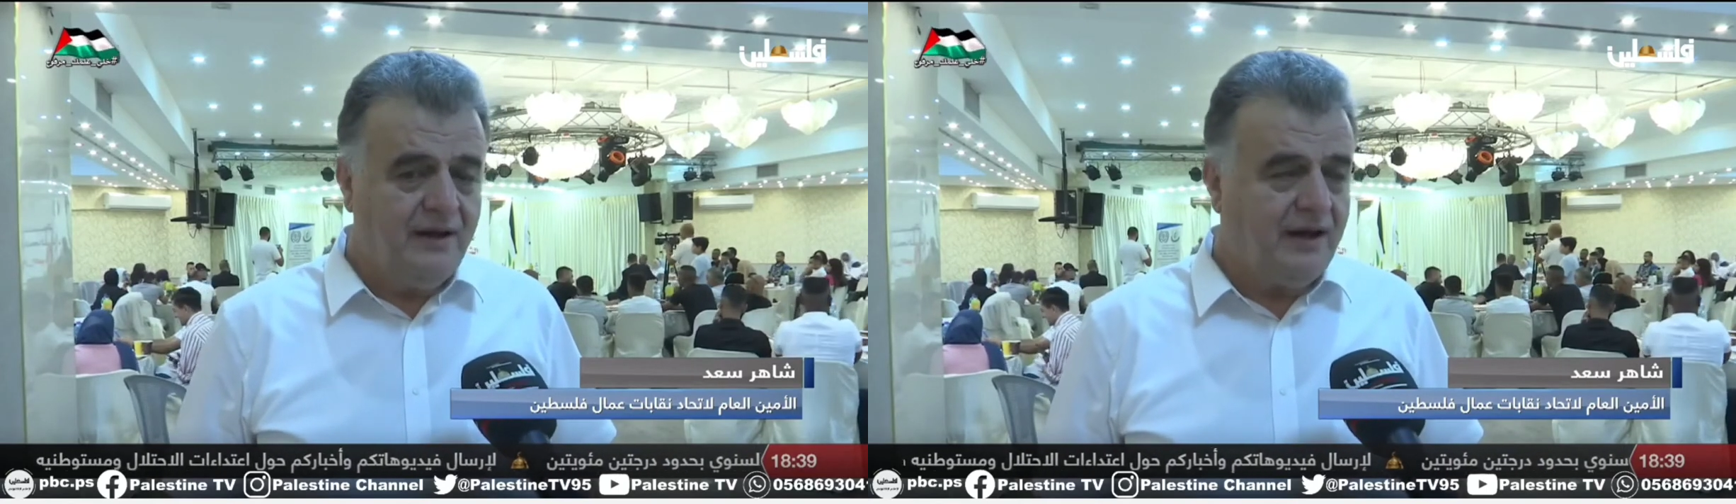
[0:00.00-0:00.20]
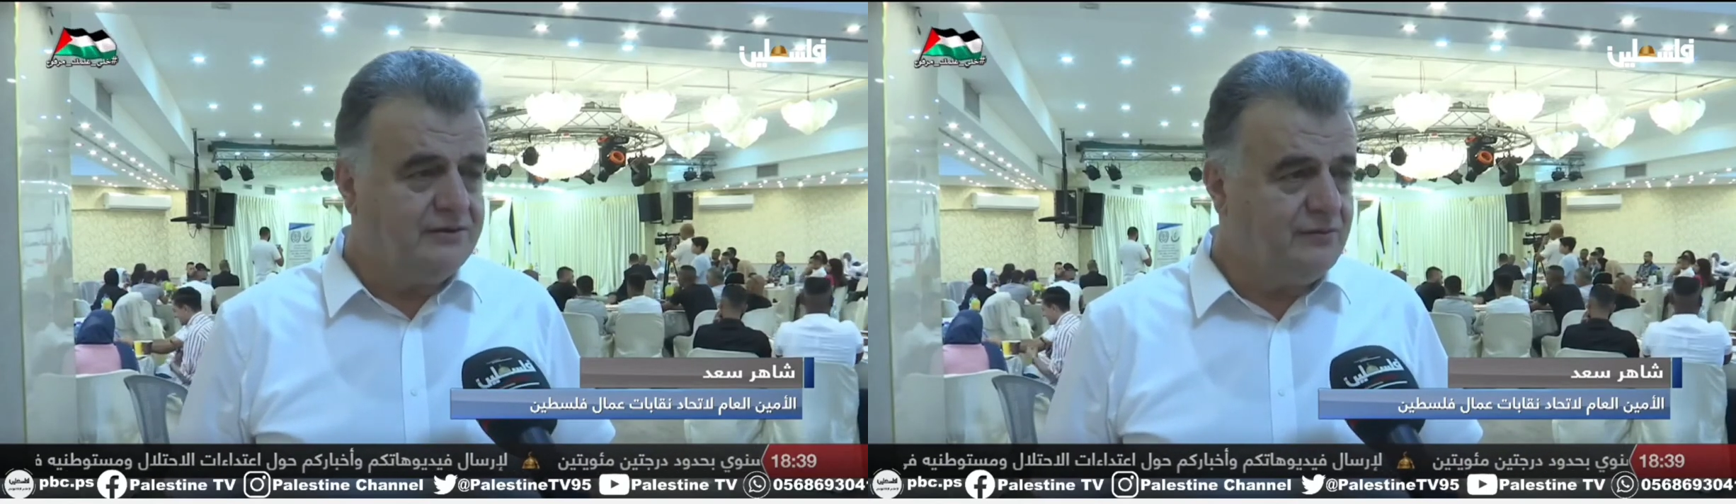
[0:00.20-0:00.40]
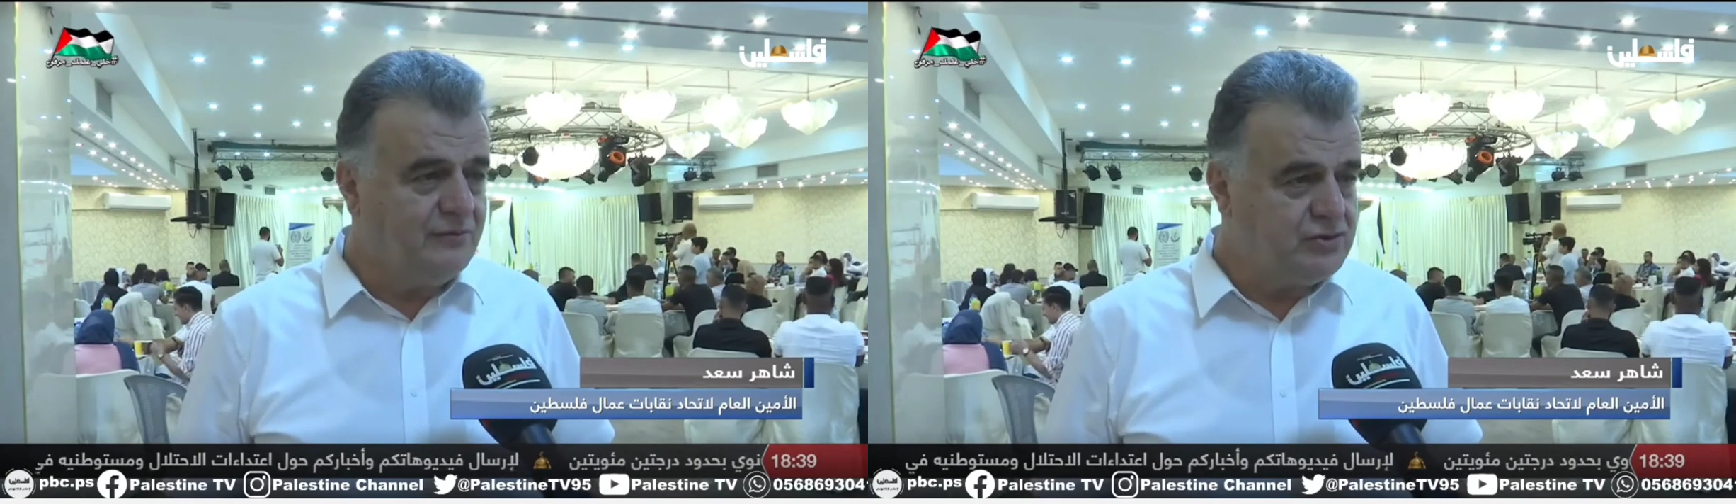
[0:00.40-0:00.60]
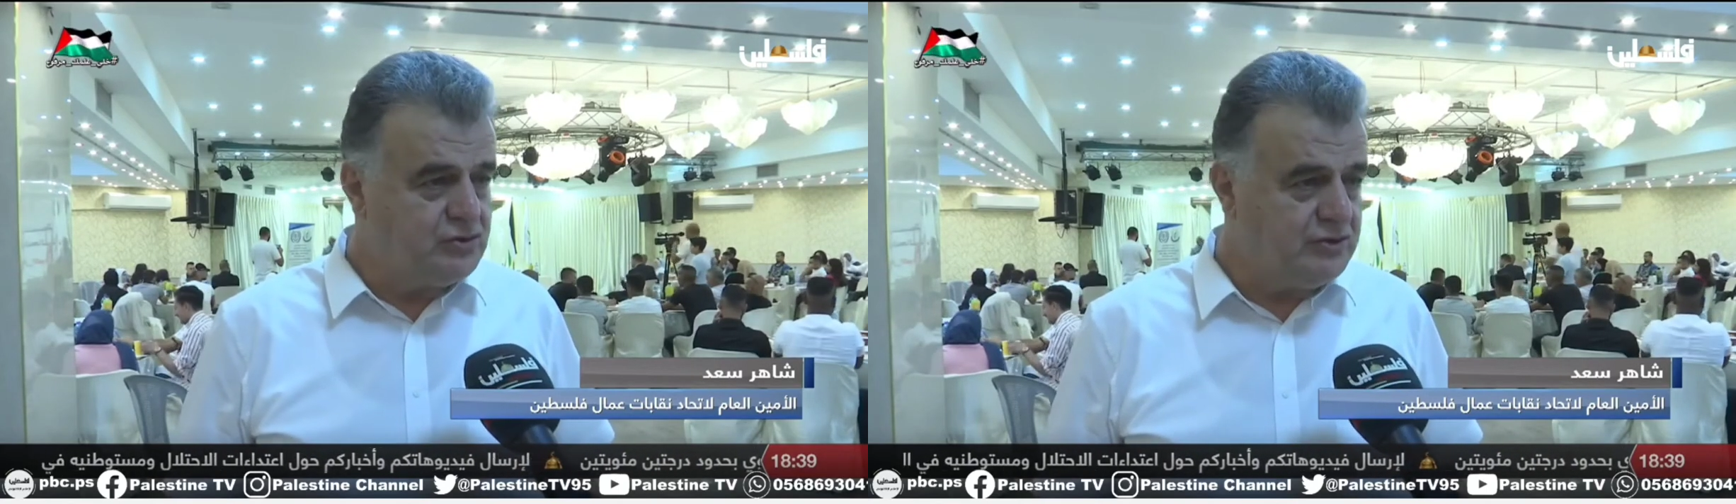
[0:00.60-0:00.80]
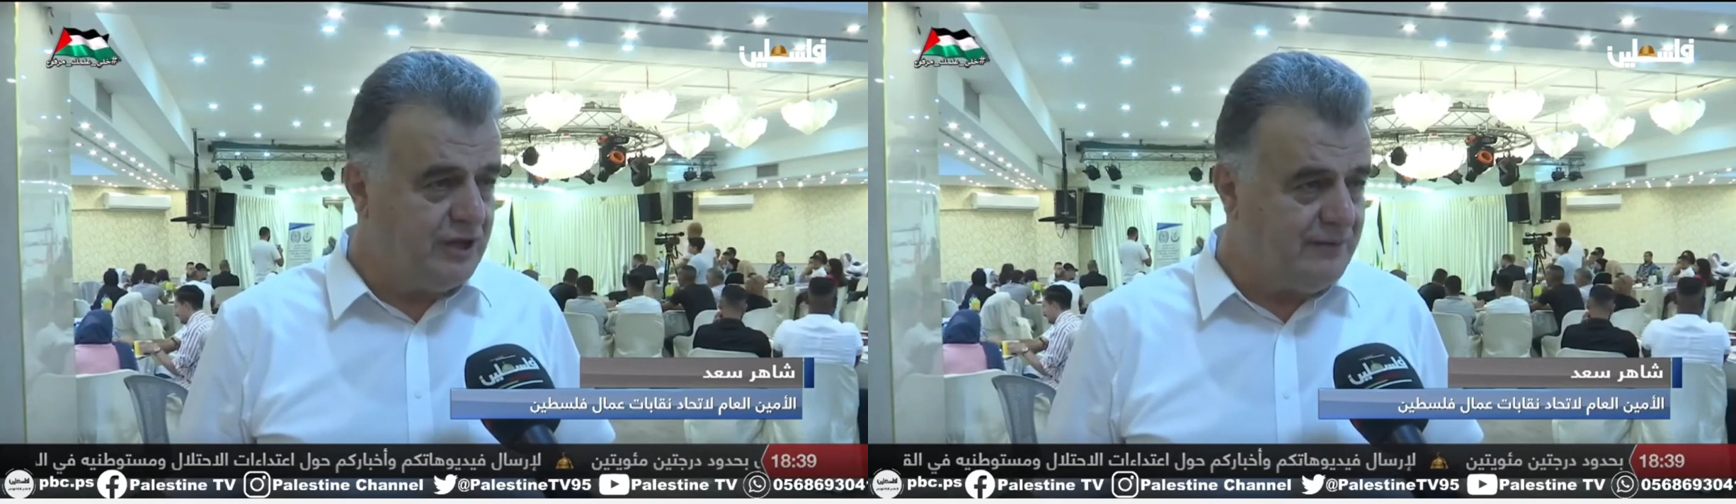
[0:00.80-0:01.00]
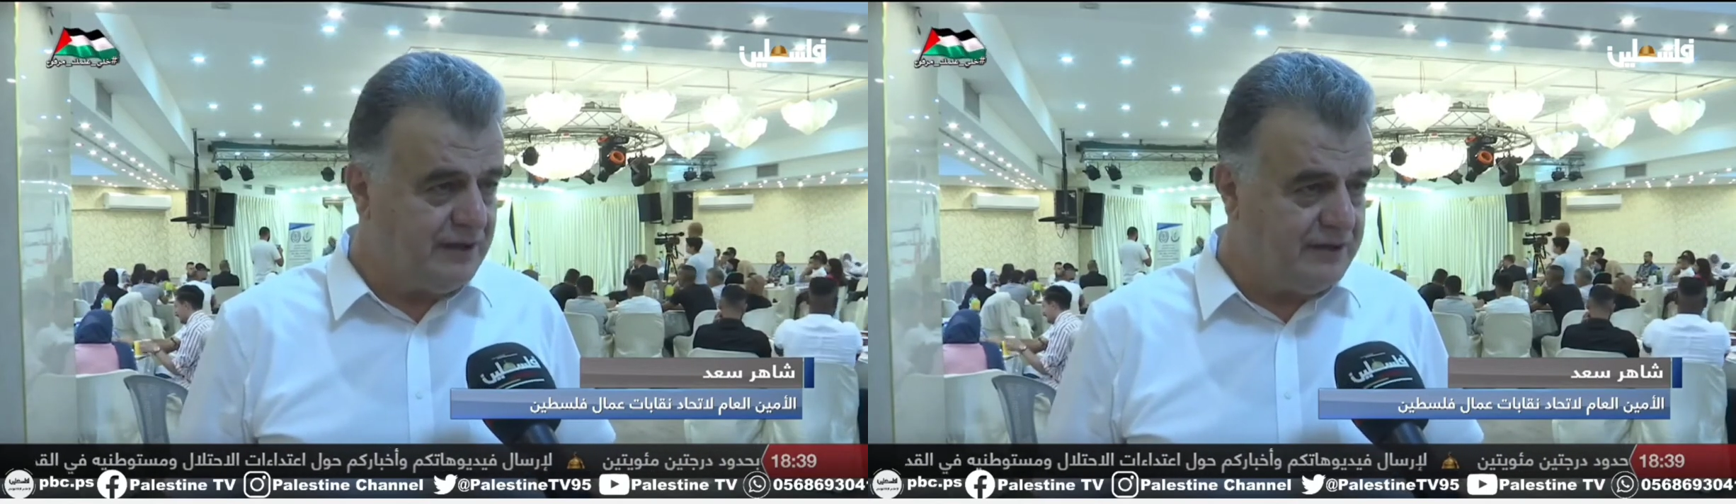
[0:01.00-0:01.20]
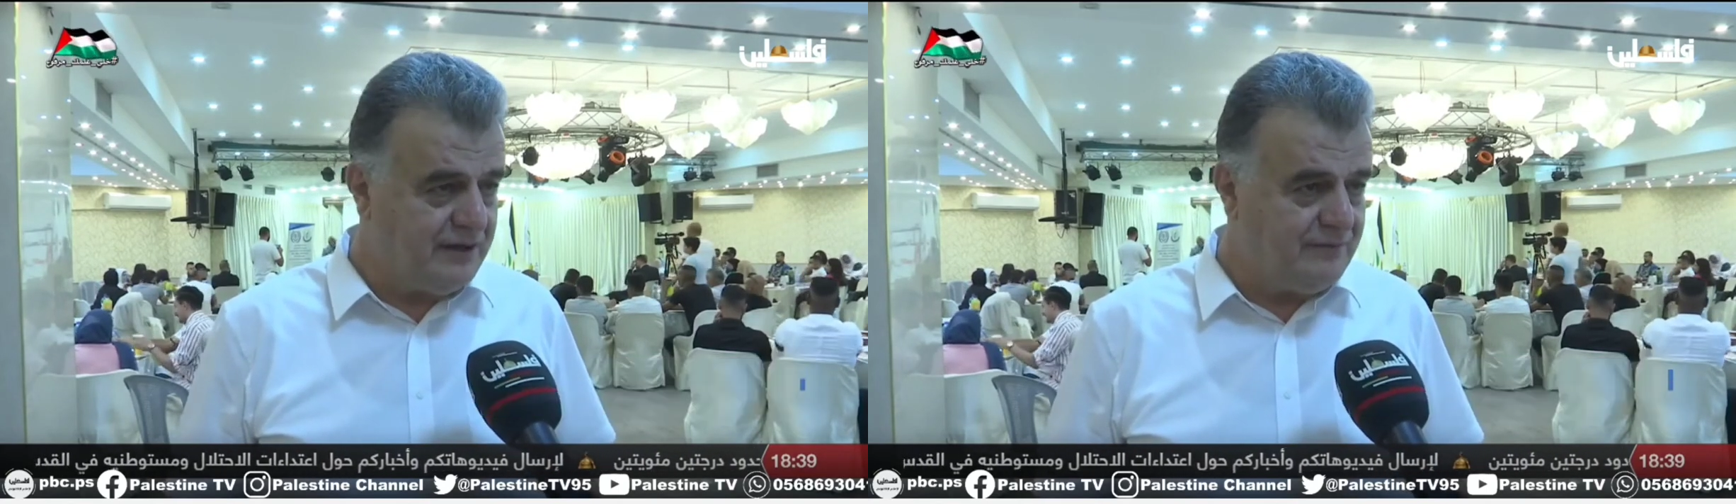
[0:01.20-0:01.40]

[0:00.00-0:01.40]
عدم وجود اماكن